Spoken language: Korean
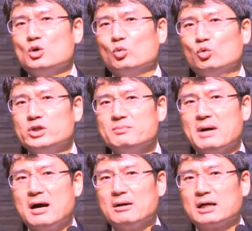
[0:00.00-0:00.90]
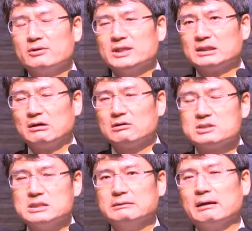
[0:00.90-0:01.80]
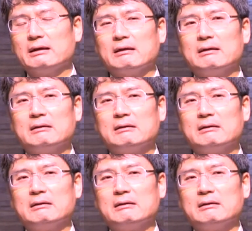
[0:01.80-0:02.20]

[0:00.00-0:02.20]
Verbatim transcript: 우리 마음 가운데 떨어질 때